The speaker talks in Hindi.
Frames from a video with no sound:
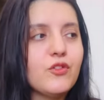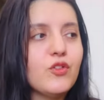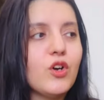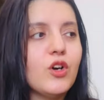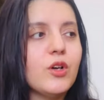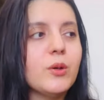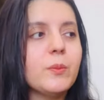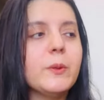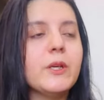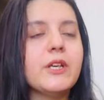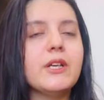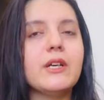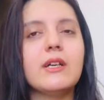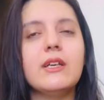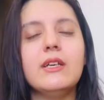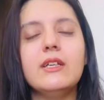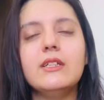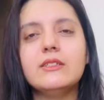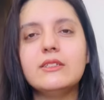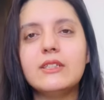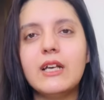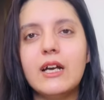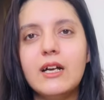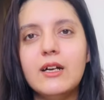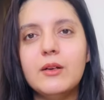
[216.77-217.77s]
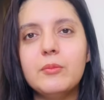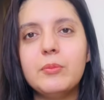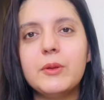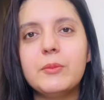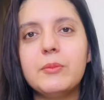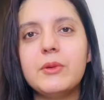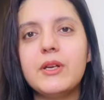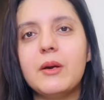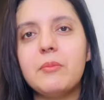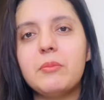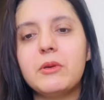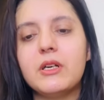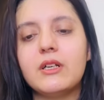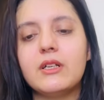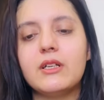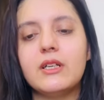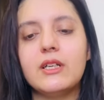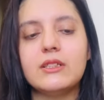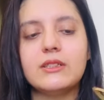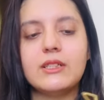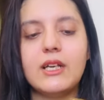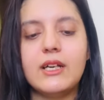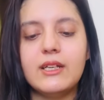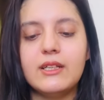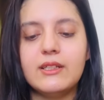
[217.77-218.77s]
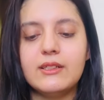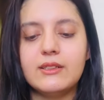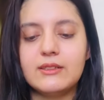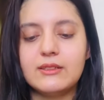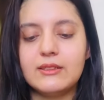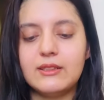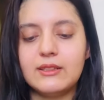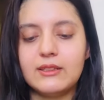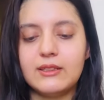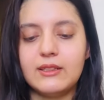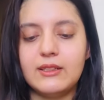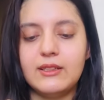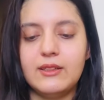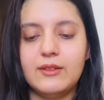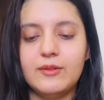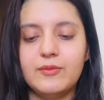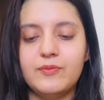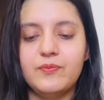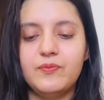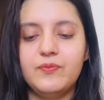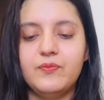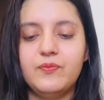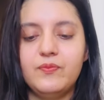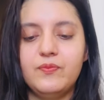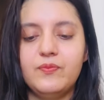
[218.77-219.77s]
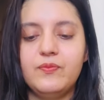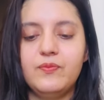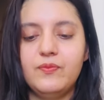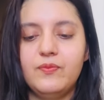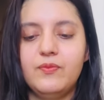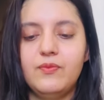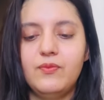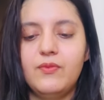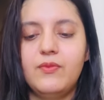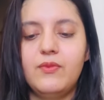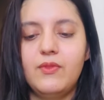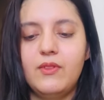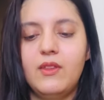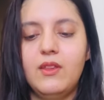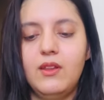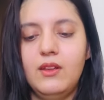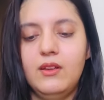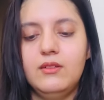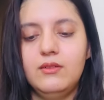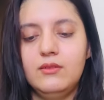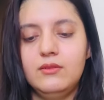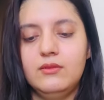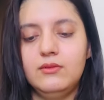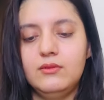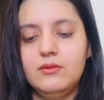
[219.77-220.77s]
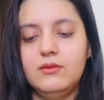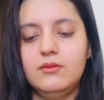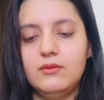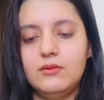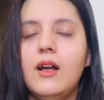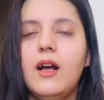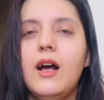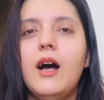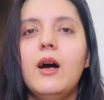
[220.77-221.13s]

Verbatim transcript: ड्रॉर पे रख लें जहाँ पे भी आप रखना चाहें रख सकते हैं